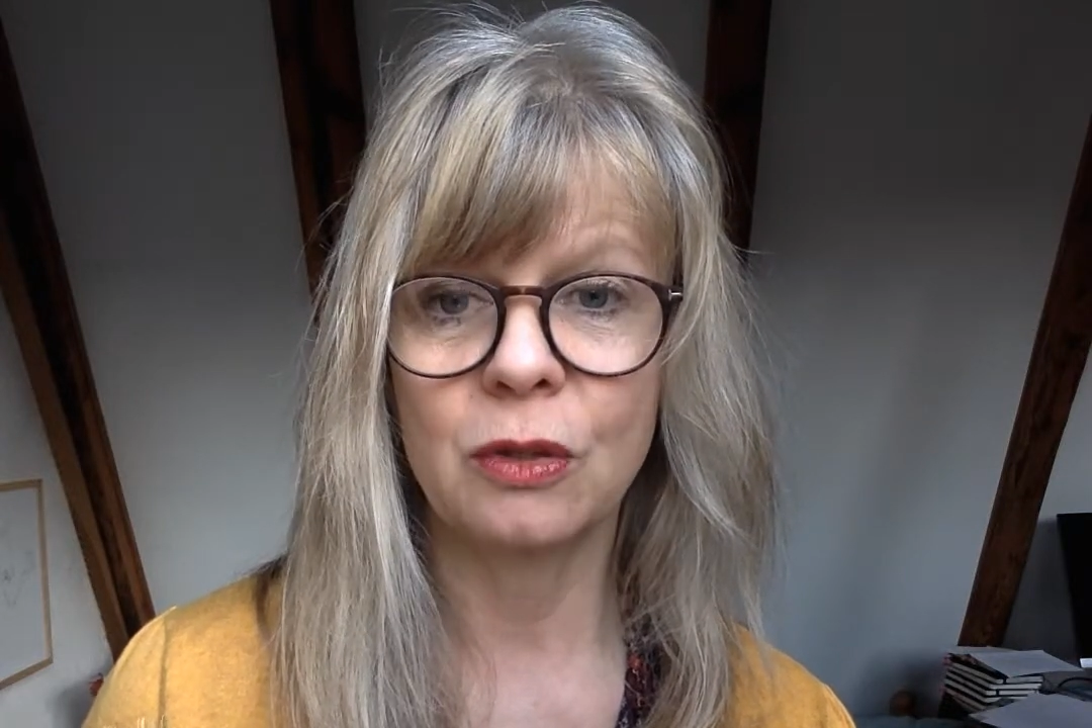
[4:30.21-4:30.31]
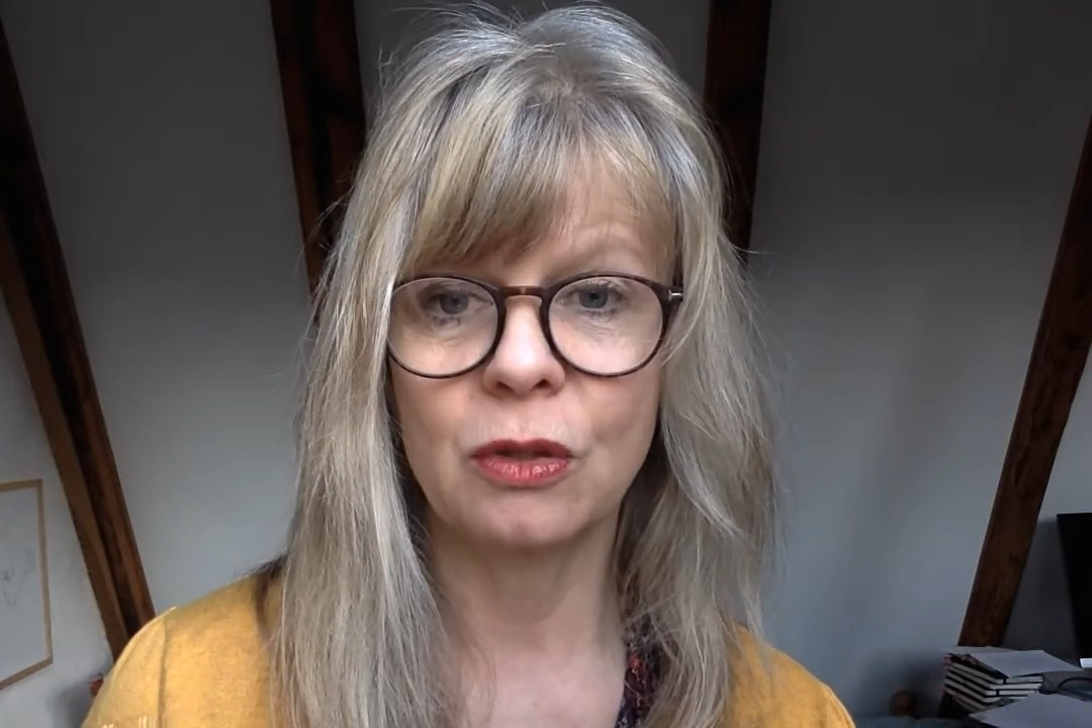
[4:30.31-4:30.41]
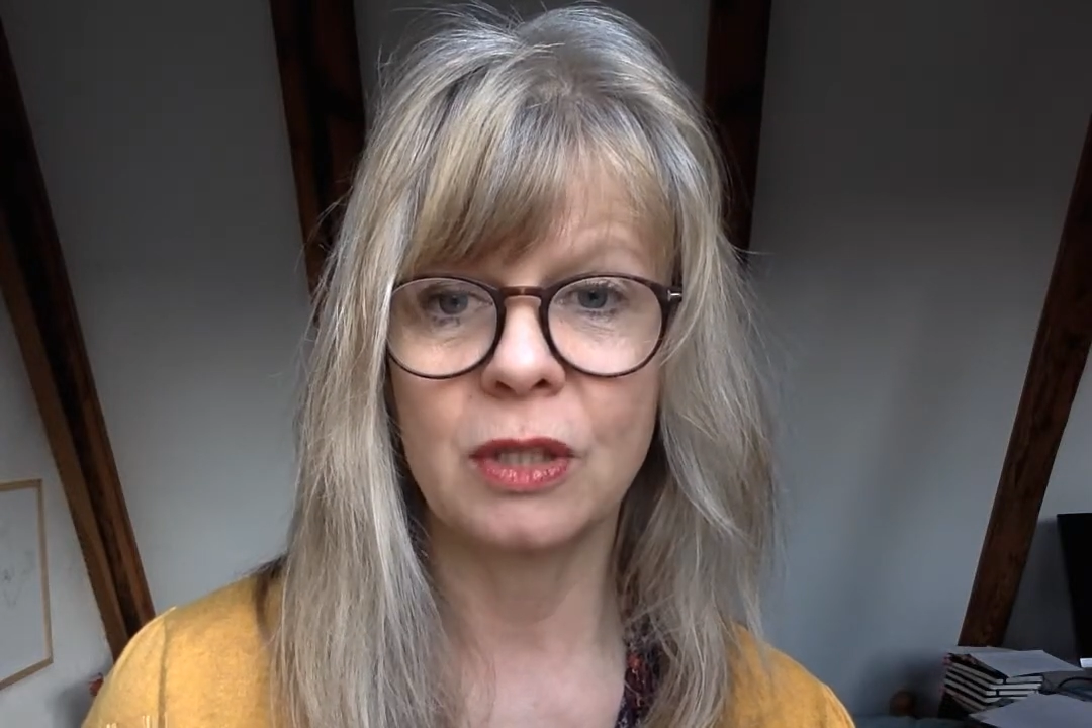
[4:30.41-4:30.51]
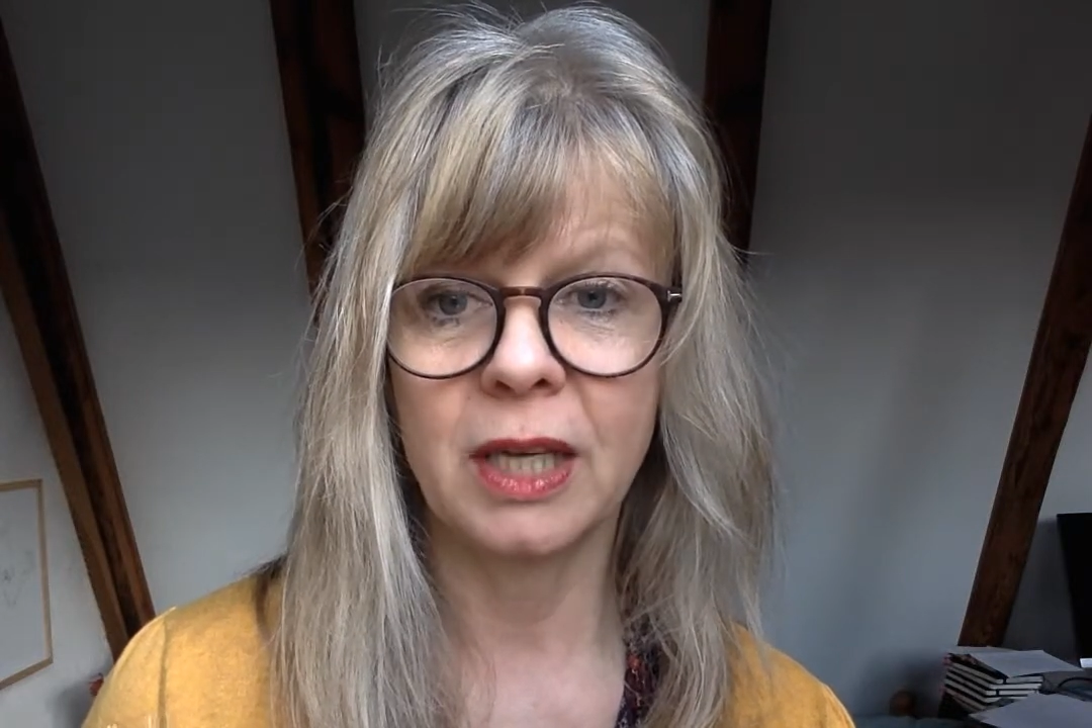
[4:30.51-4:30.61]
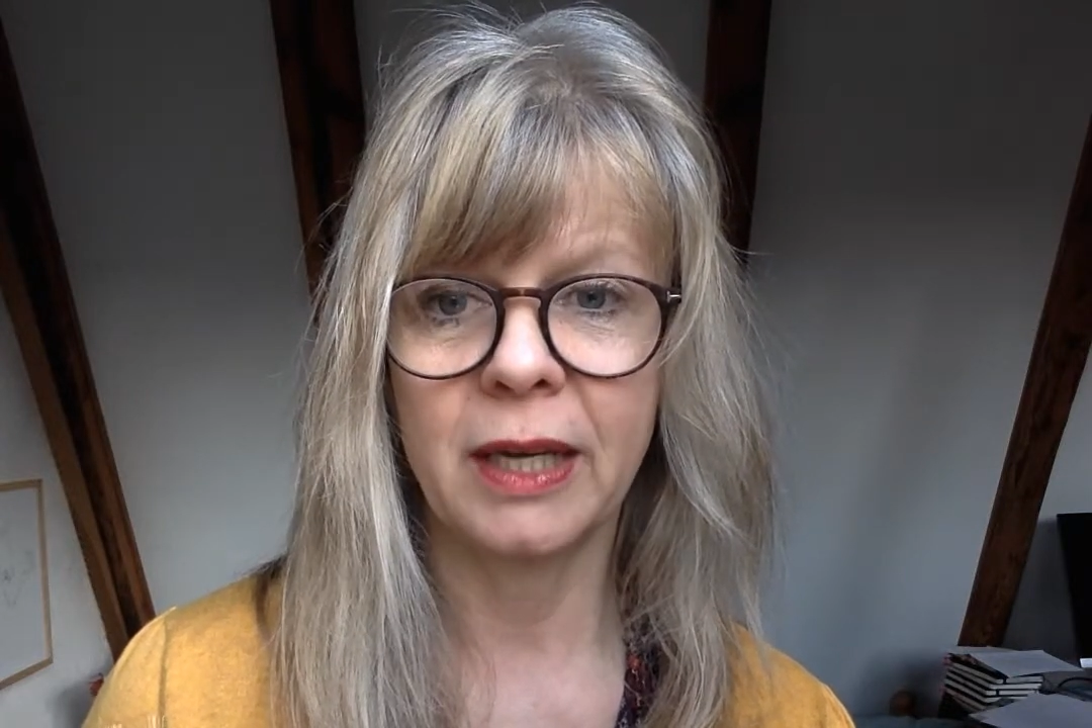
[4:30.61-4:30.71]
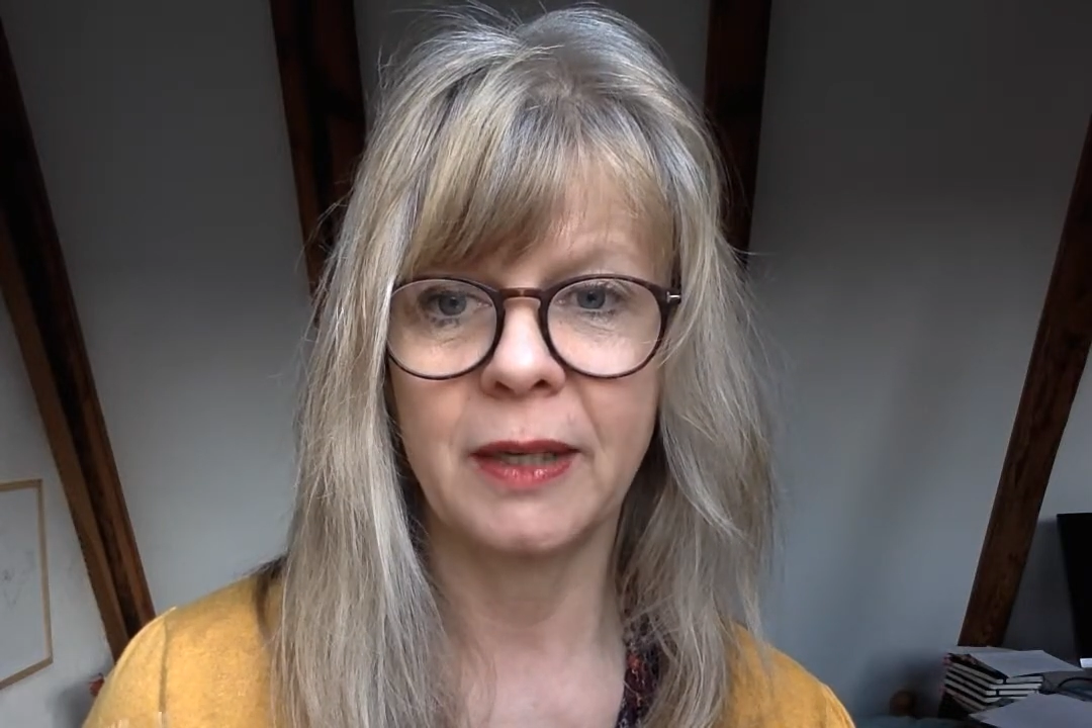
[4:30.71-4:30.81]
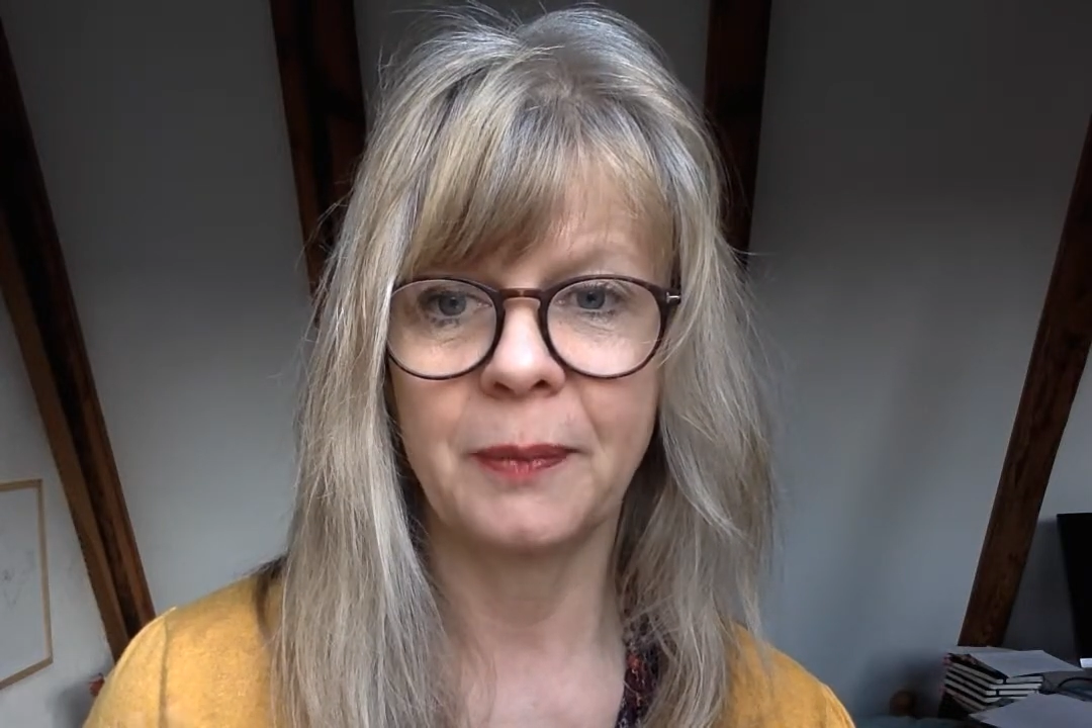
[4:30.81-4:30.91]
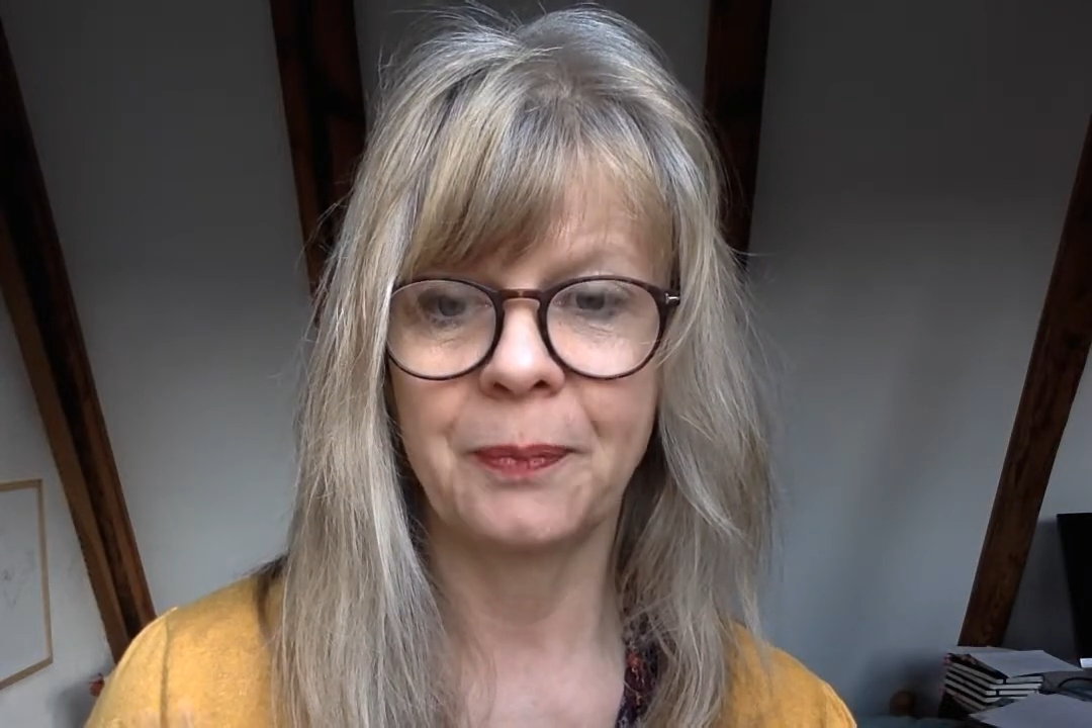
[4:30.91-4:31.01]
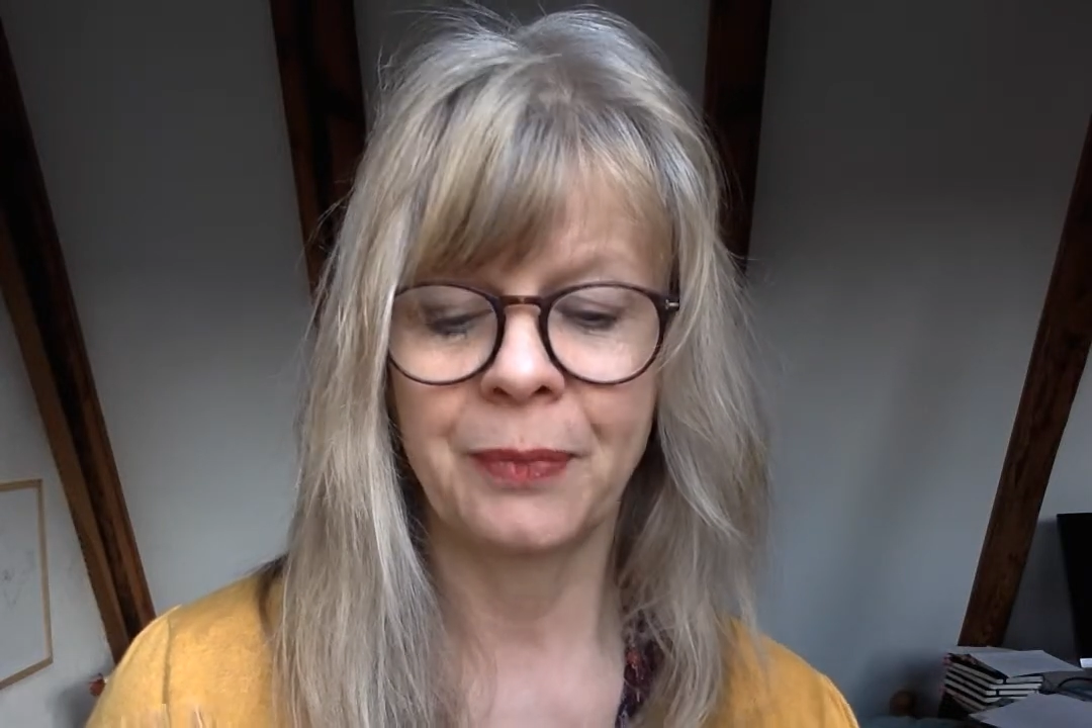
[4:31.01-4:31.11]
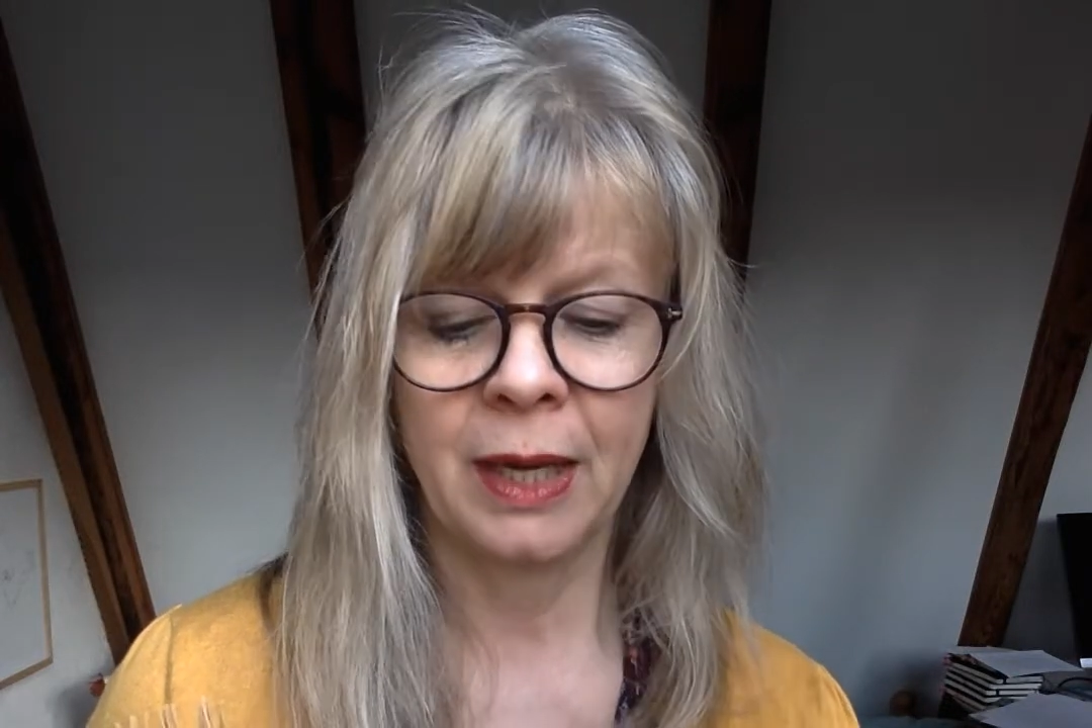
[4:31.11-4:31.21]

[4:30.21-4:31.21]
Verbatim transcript: zu sein.